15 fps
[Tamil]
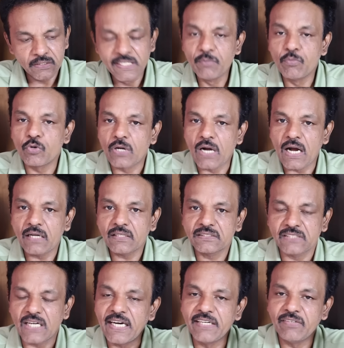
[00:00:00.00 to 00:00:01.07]
திமுக
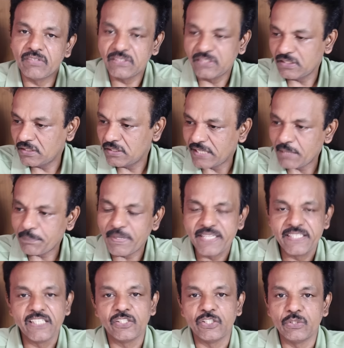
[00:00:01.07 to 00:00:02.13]
ஸ்டாலின் வந்து
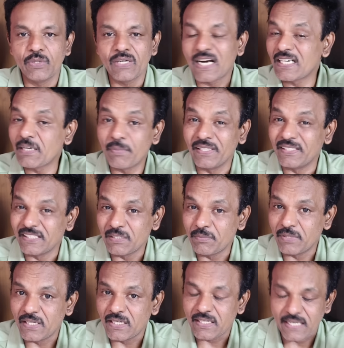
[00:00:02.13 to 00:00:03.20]
எடப்பாடி தான் திட்டுவார் அண்ணாமலை
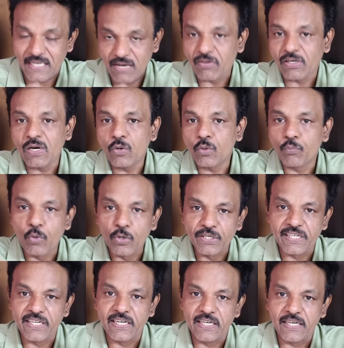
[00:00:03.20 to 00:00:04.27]
திட்டமாட்டார் ஏன்னா அவரெல்லாம் ஒரு
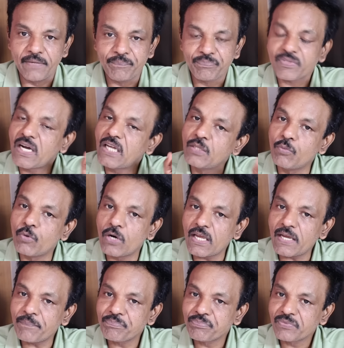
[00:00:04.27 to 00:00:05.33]
போட்டியே இல்லை அதுபோல்
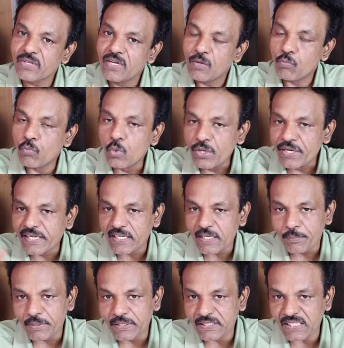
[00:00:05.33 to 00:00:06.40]
மோடி
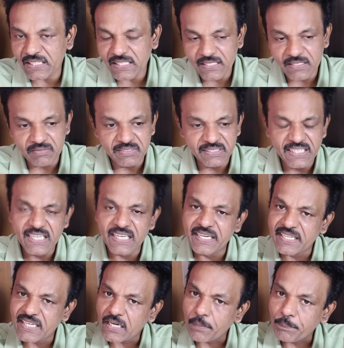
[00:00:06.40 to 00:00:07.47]
என்ன பண்ணிட்டாரு
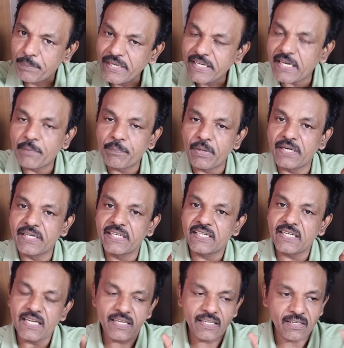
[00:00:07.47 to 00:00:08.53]
நேரடியாக பிகே
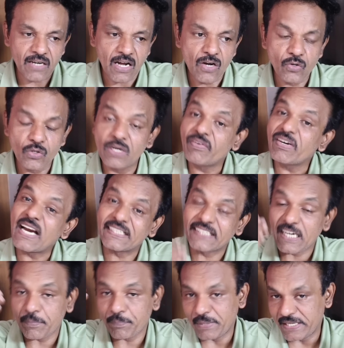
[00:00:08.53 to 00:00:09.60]
பாண்டியனை ராகுலை விட
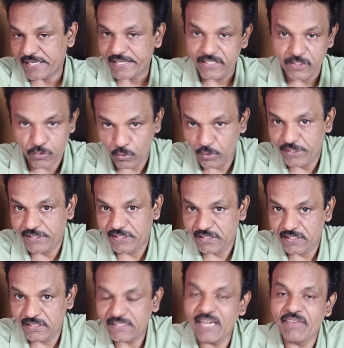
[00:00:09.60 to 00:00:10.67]
அட்டாக் பண்ணுறேன்னு சொல்லிட்டு
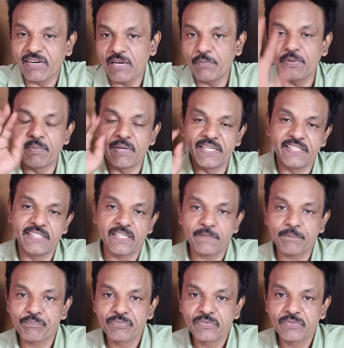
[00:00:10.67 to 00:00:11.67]
தேவையெல்லாம் போய் மாட்டிக்கிட்டார்